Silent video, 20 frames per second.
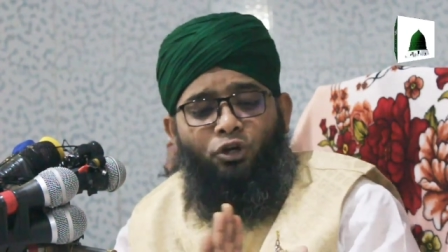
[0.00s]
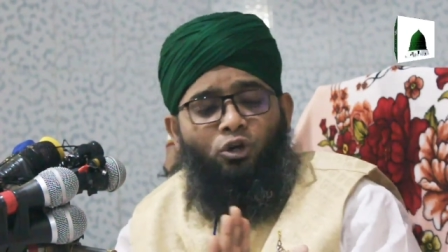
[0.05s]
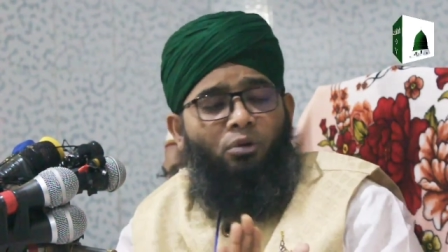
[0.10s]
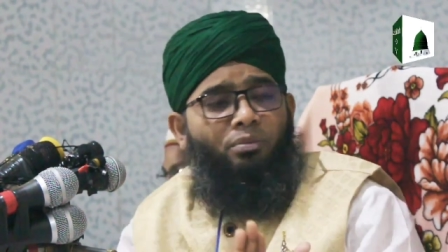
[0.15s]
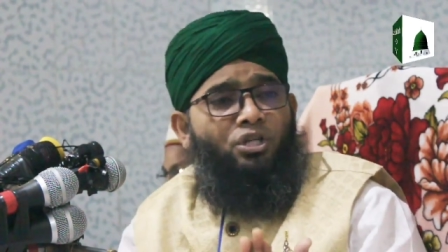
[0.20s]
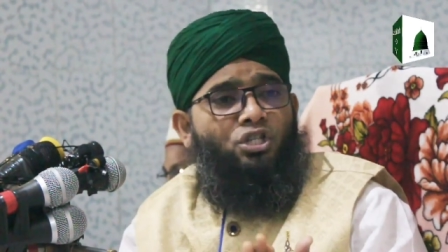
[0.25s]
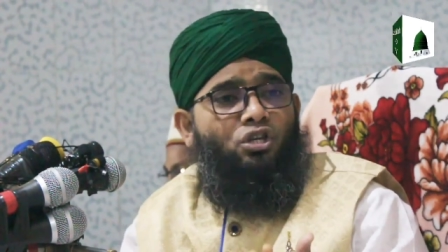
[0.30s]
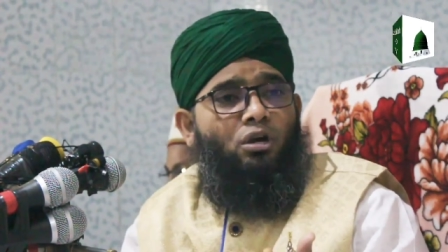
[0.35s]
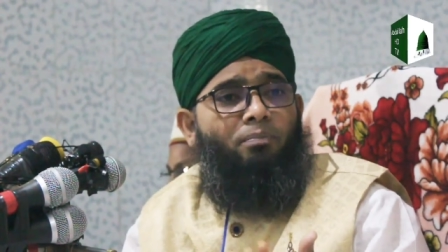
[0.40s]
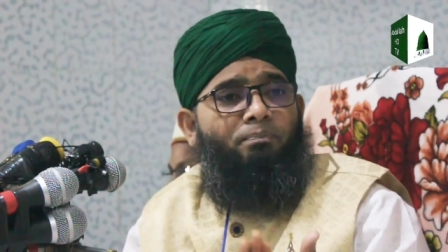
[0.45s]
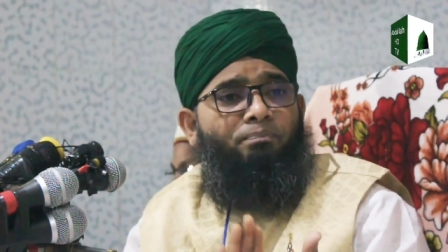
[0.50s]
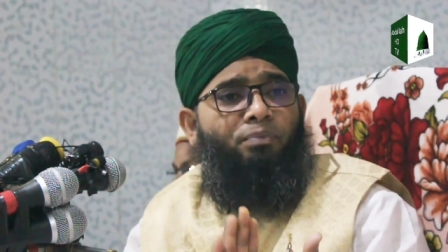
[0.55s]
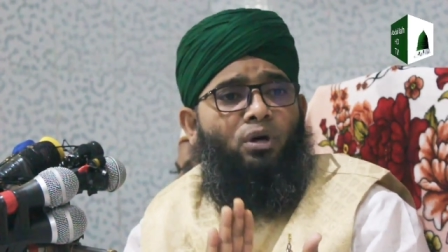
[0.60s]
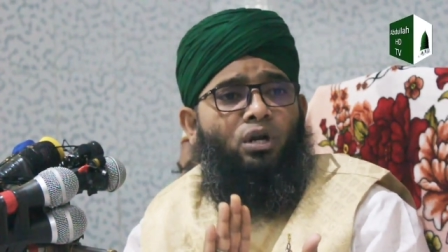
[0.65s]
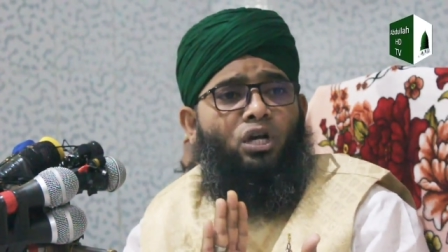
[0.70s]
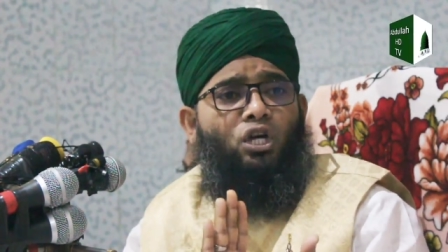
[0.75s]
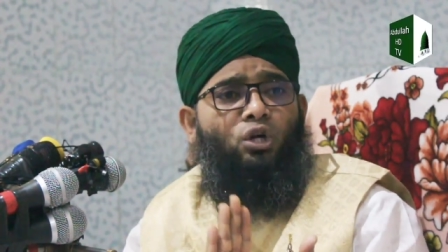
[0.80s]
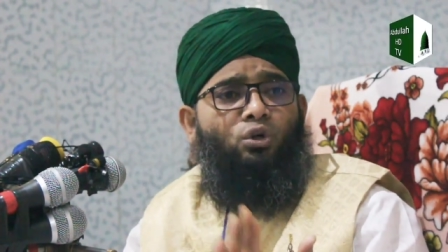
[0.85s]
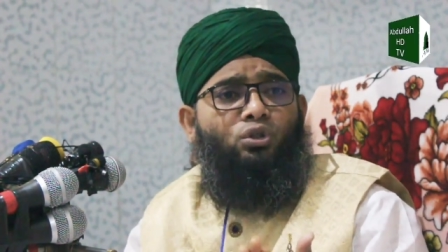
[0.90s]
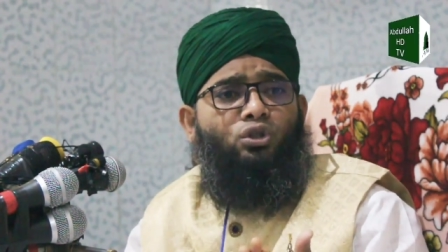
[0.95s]
নবী
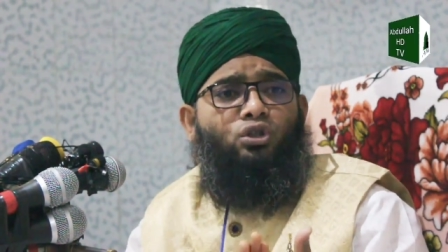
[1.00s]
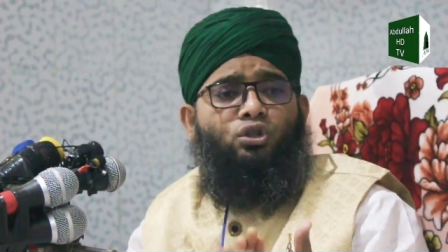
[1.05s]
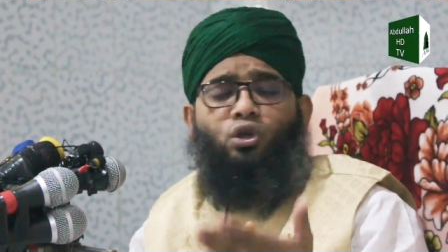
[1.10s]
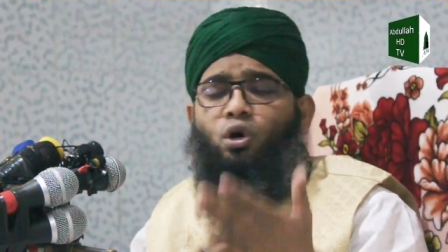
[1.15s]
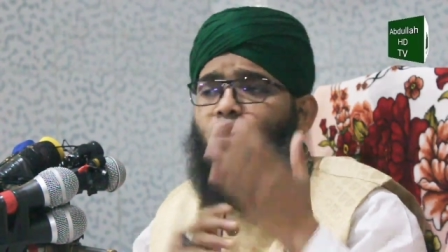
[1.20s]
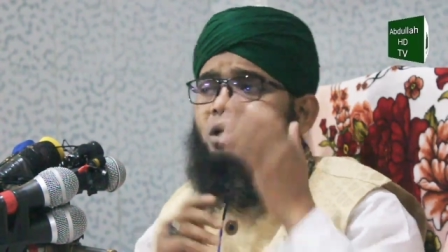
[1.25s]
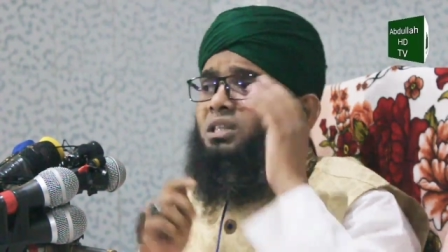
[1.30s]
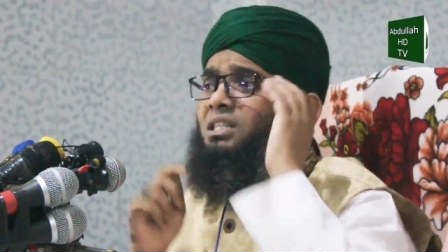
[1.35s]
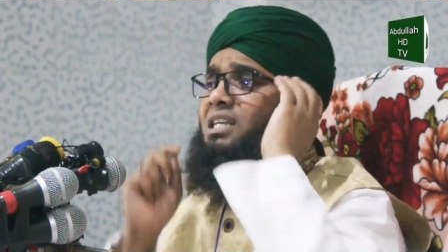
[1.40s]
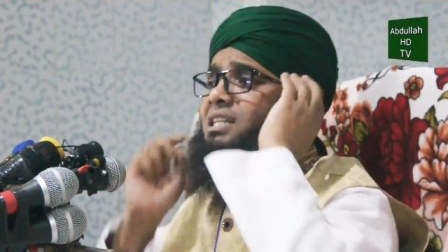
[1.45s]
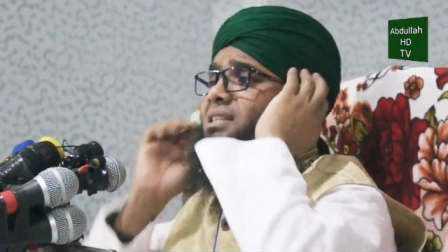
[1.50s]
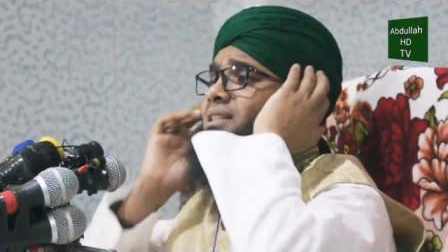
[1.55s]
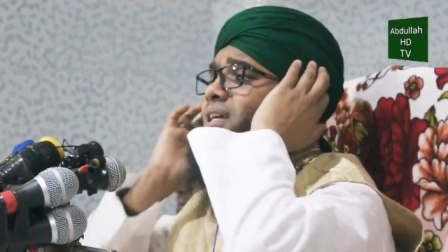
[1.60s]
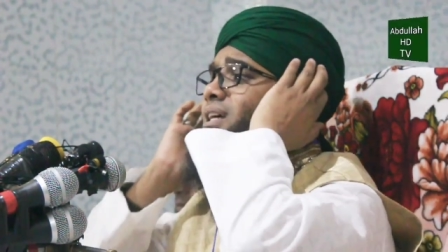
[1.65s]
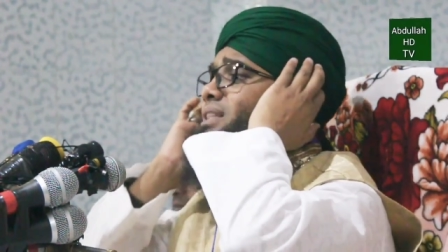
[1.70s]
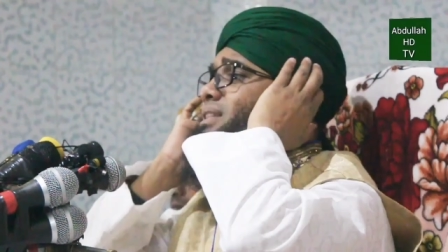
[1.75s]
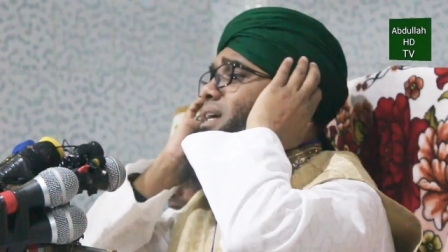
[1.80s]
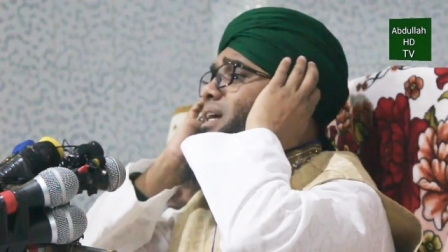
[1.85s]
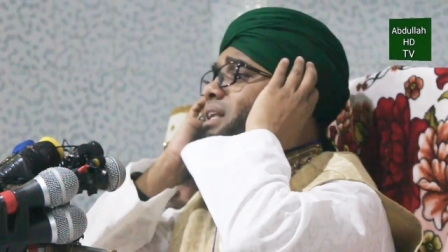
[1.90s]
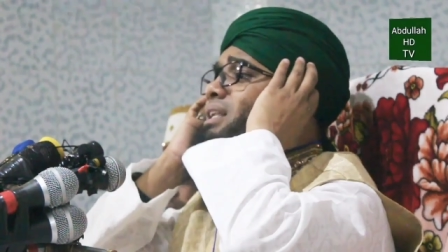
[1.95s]
সম্পর্কে উত্তর
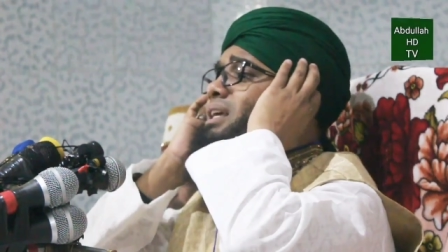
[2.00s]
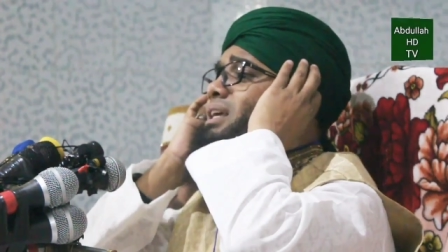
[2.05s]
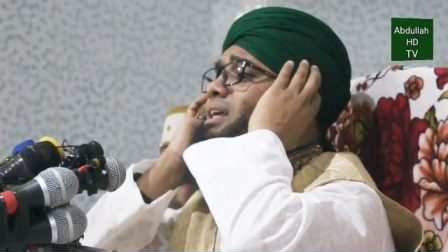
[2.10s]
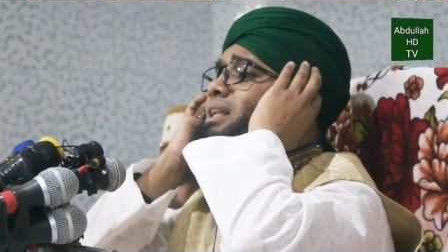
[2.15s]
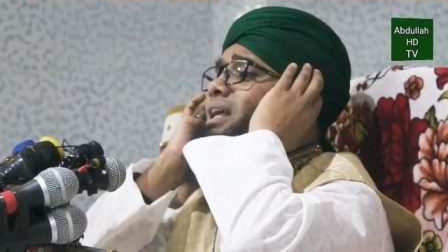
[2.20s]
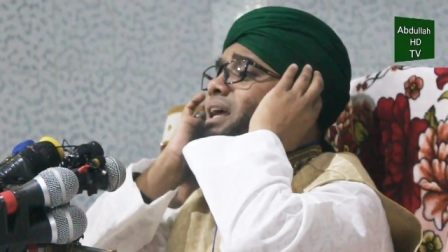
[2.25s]
দিতে দেরি